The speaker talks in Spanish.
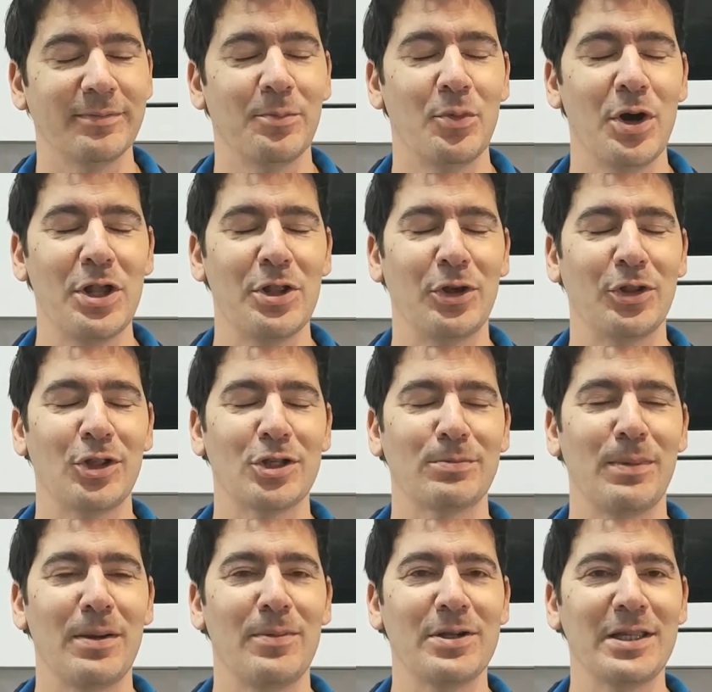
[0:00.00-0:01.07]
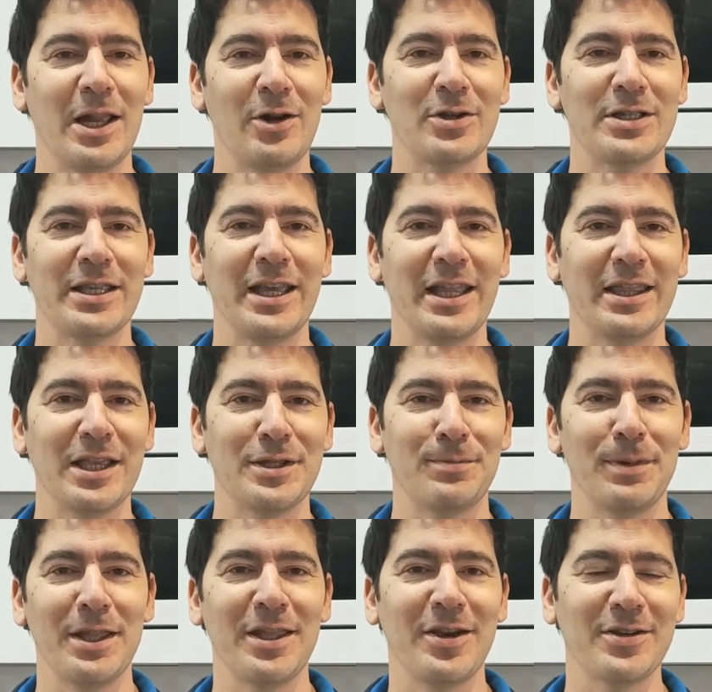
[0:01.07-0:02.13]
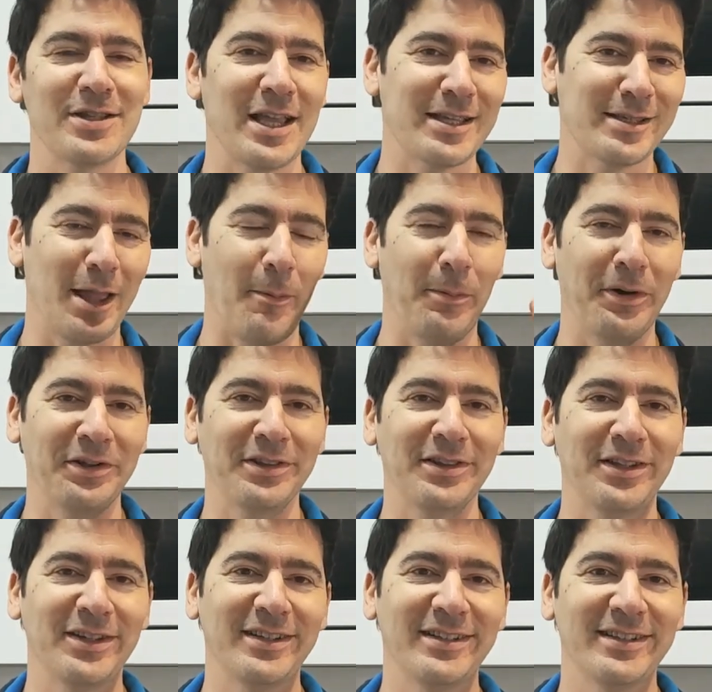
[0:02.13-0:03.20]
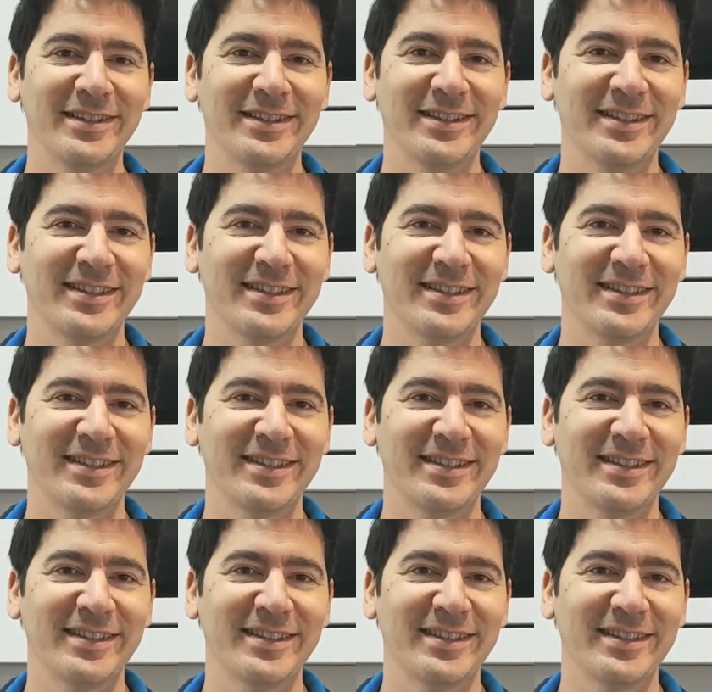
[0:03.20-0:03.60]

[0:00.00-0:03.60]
Bueno, nos vemos en los siguientes vídeos. ¡Hasta pronto!